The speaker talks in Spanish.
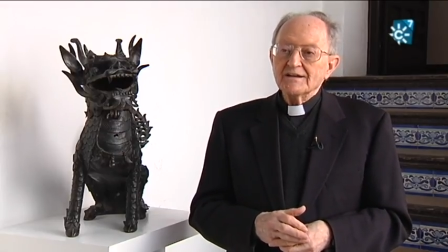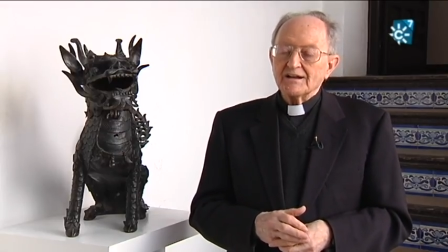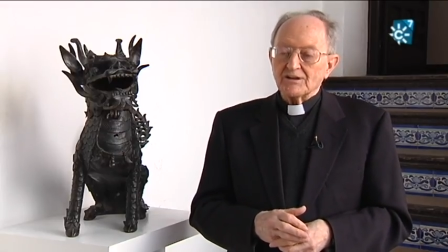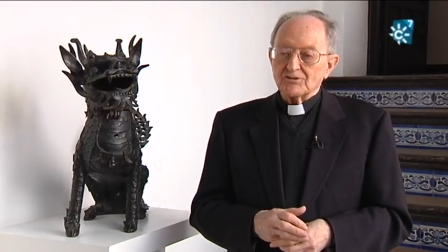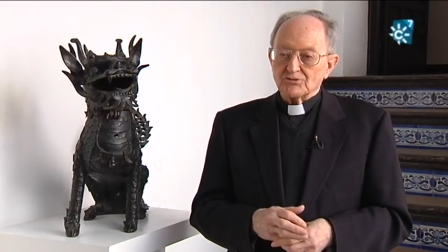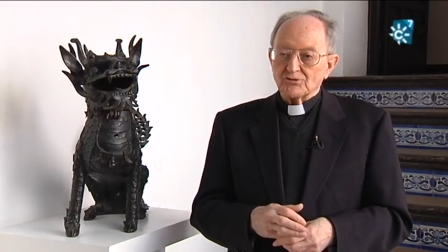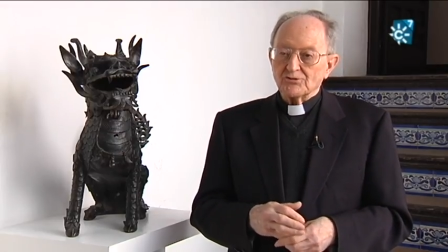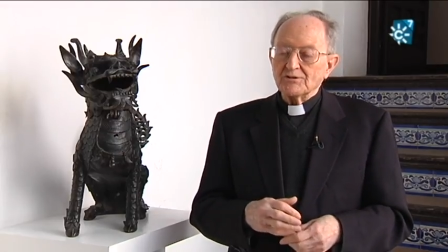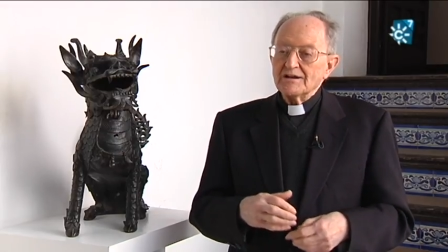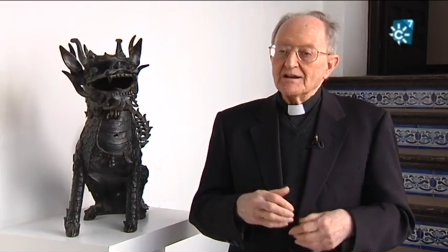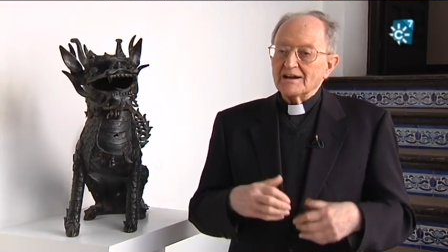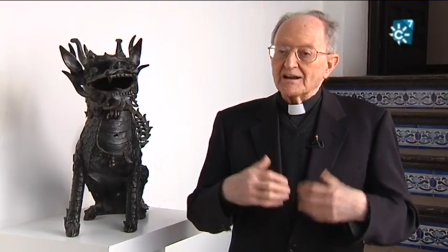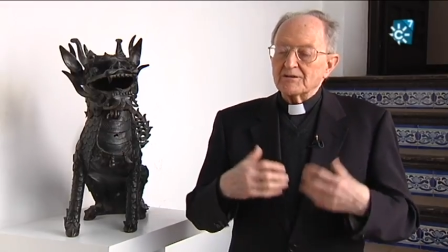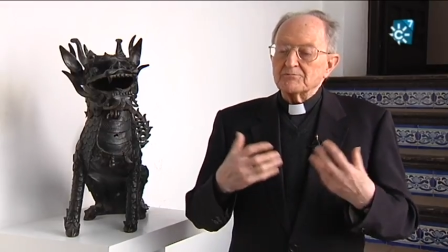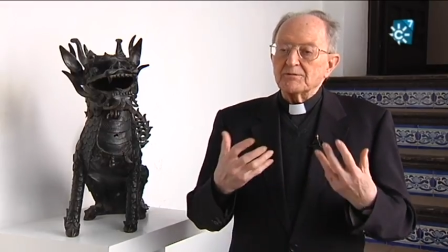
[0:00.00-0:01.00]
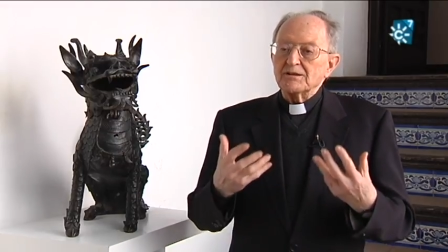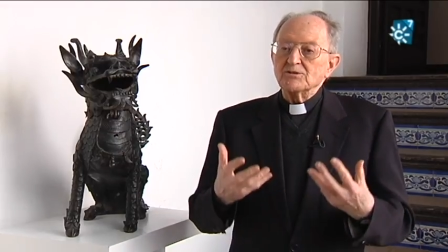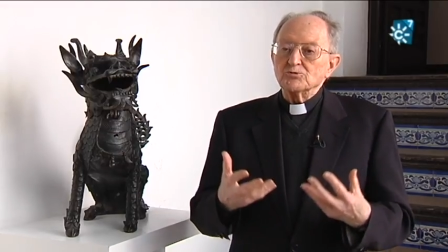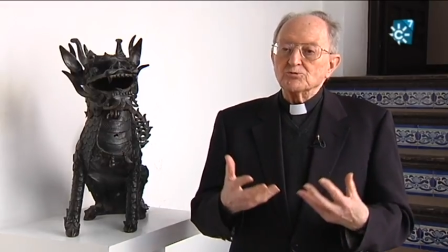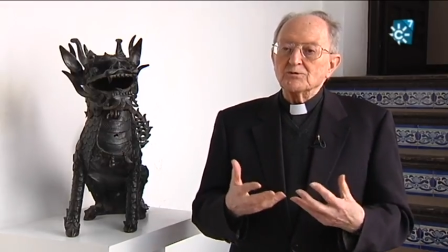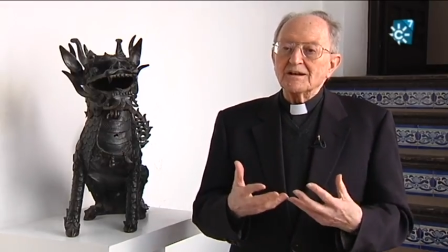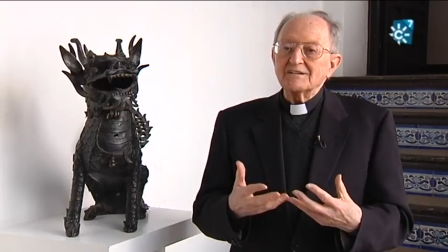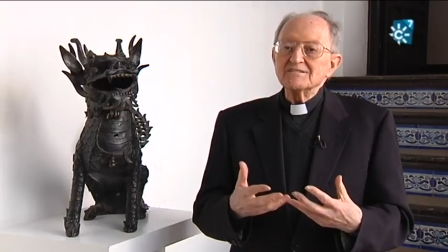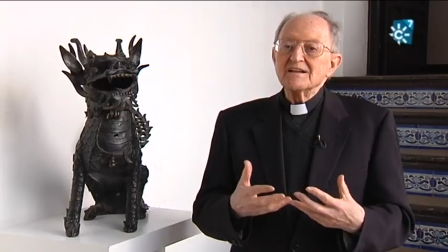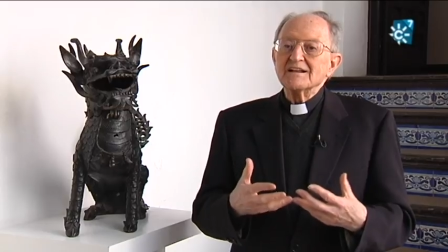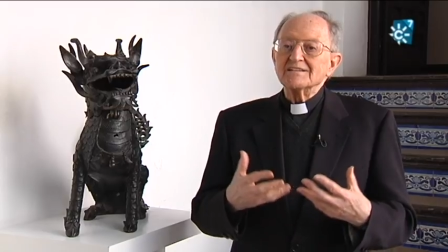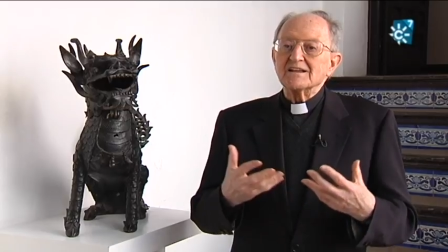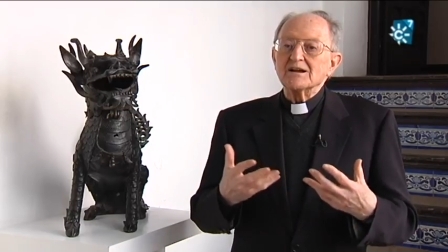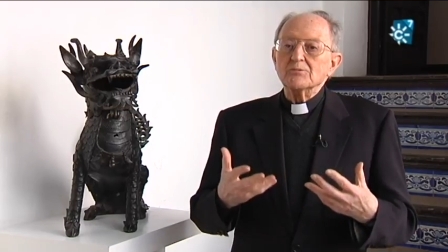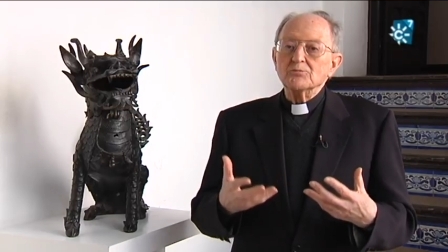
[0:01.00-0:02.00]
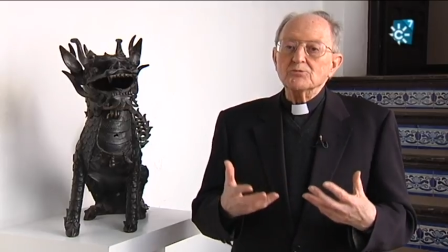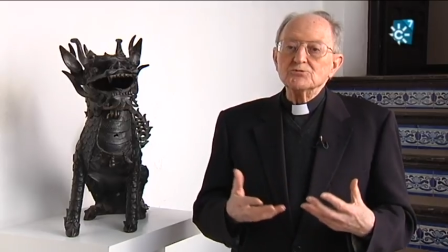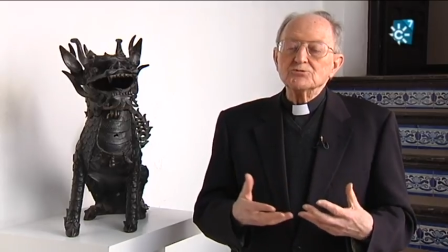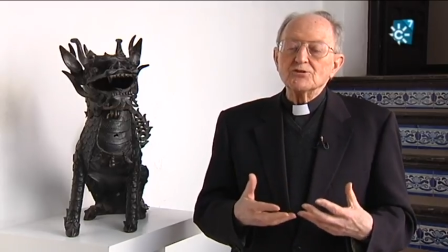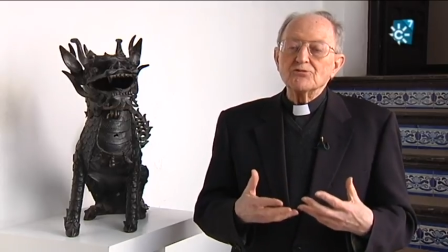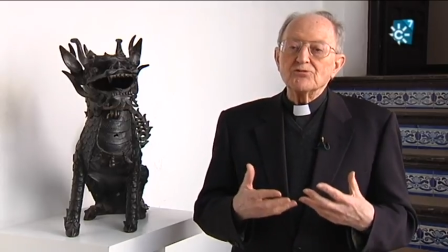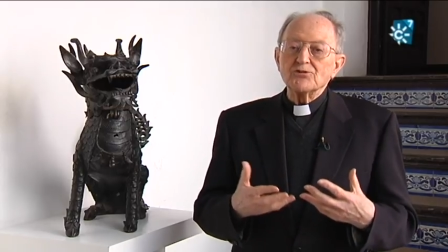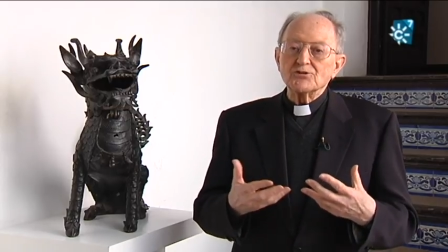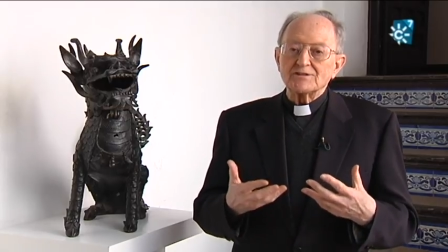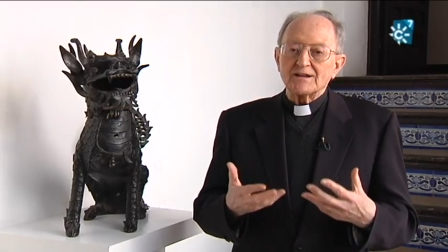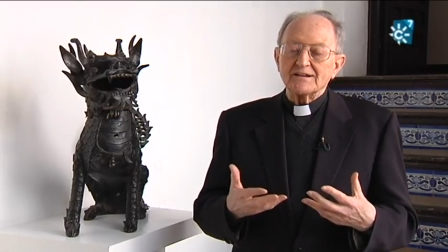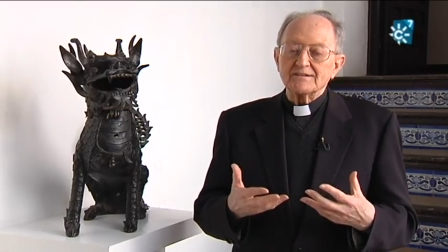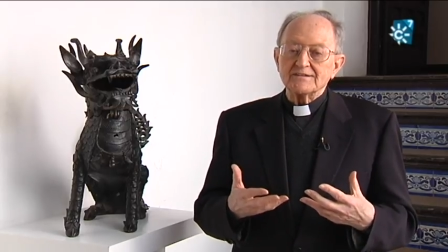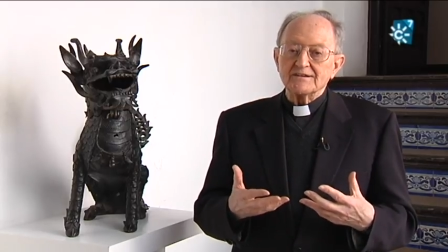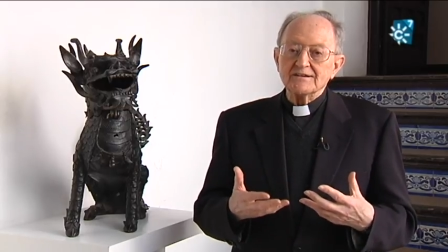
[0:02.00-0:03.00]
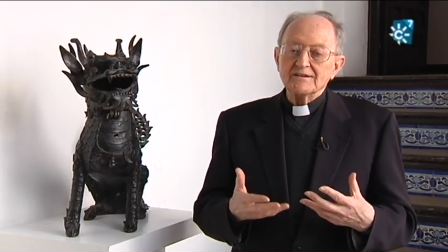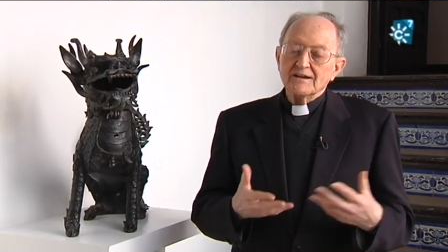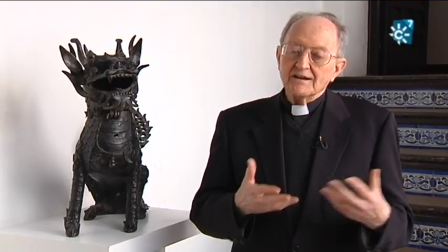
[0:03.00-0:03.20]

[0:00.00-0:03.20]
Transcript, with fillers: que son las pinturas del mundo flotante.